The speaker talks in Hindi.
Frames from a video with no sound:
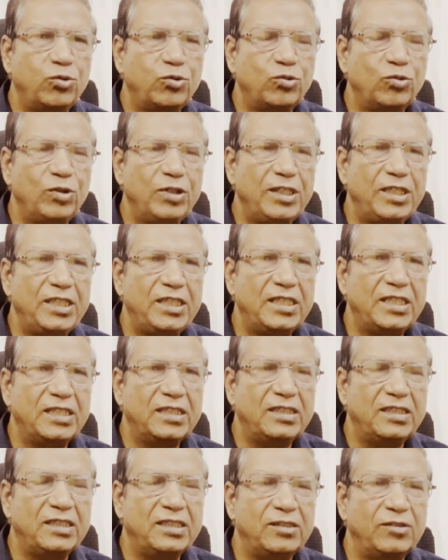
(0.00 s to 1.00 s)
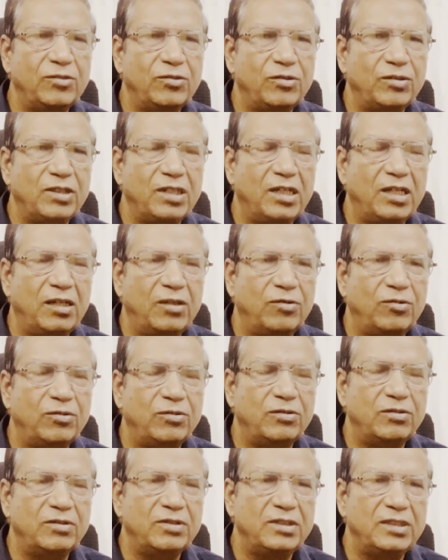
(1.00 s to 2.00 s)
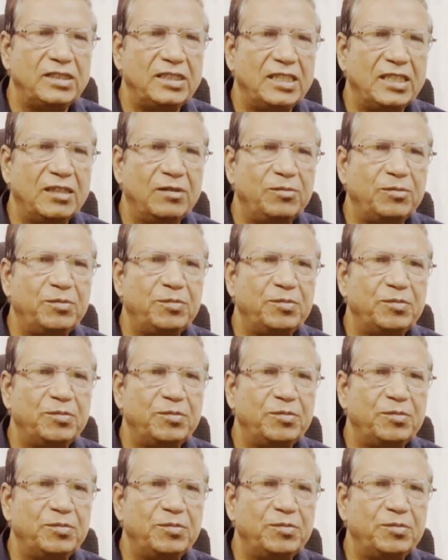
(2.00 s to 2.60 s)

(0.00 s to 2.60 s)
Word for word: उसको एड़ी का दर्द हो रहा हो या